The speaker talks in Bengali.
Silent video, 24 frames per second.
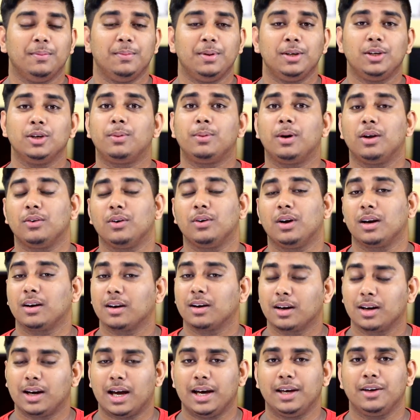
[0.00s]
ভিডিও ভালো
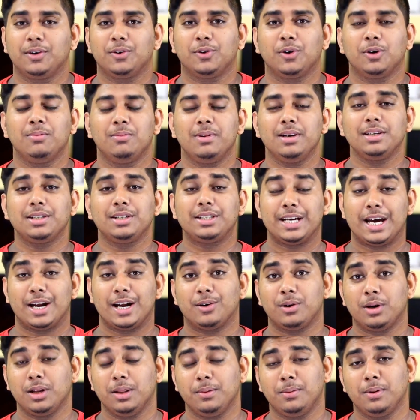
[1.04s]
লাগলে লাইক করবেন শেয়ার
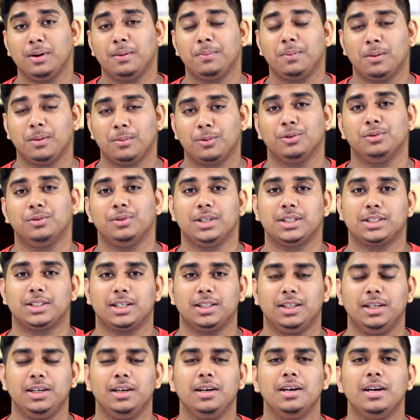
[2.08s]
করে দেবেন আপনার বন্ধুদের
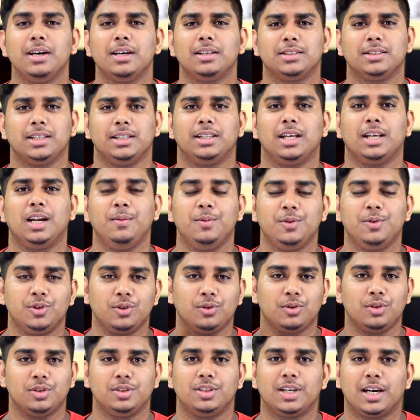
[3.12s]
সাথে যাতে তারা এই
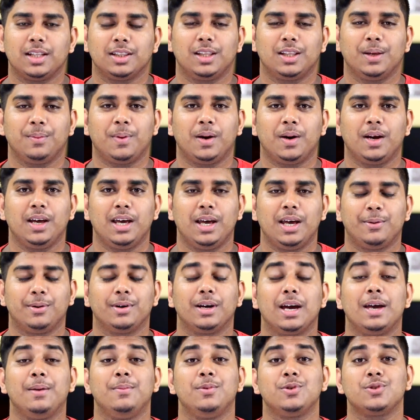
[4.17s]
বিষয়গুলো জানতে পারে এবং
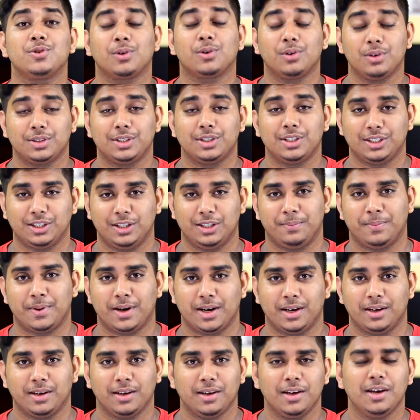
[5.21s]
এই বিষয়গুলো সেগুলো শিখতে
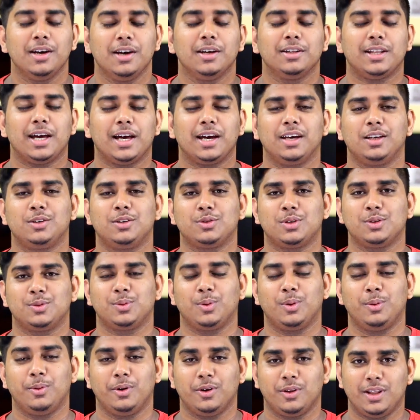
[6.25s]
পারেন থ্যাংক ইউ সো মাচ
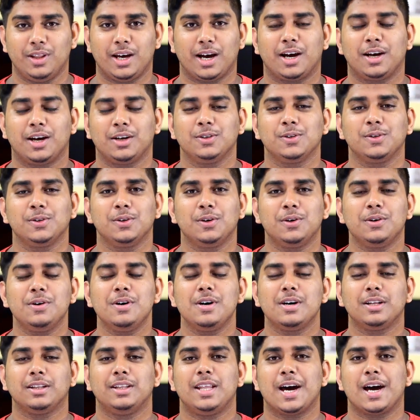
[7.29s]
পুরো ভিডিও দেখার জন্য
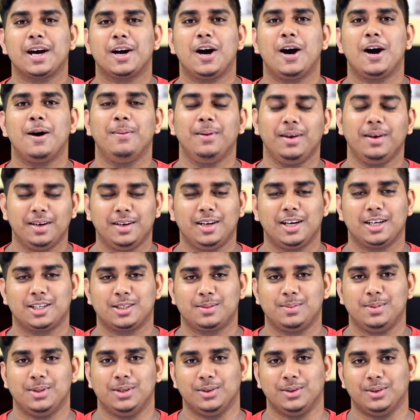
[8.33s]
দেখা হবে
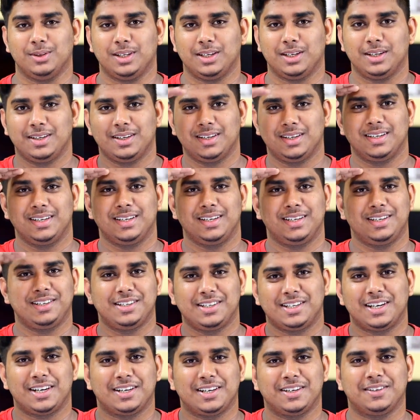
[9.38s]
নেক্সট ভিডিওতে
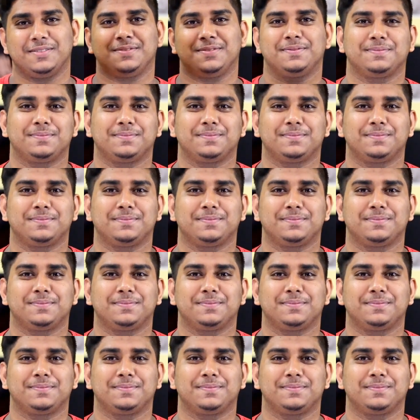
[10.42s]
টাটা